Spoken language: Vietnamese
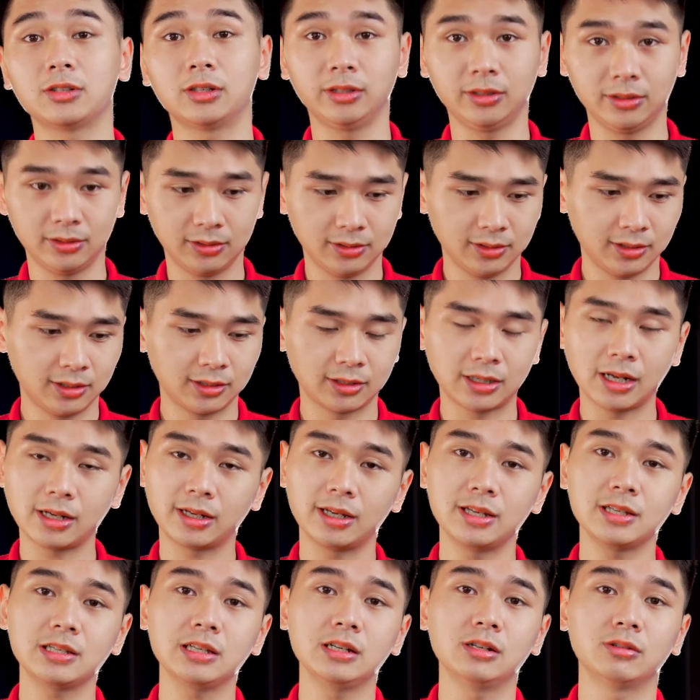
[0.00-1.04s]
rồi các
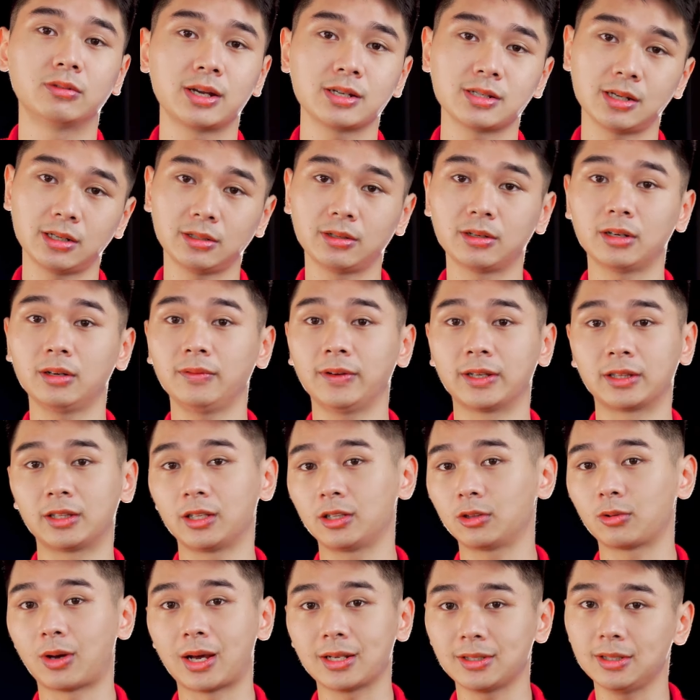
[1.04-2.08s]
kỹ sư của Asus đã phải
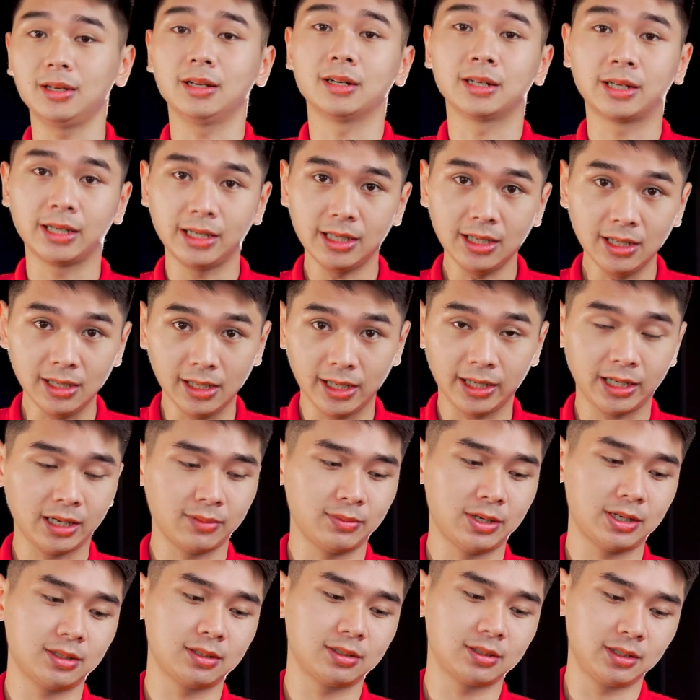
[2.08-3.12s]
tính toán rất là kỹ anh em
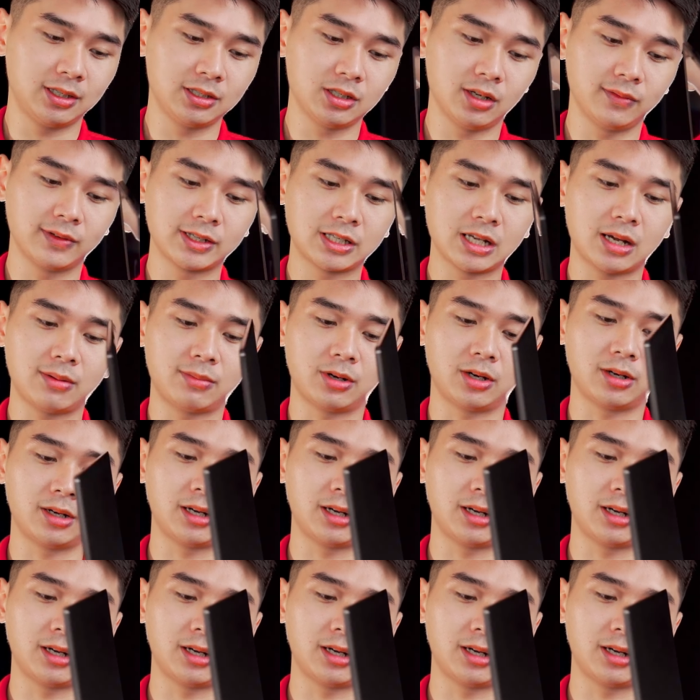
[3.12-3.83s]
ạ lý do vì sao mà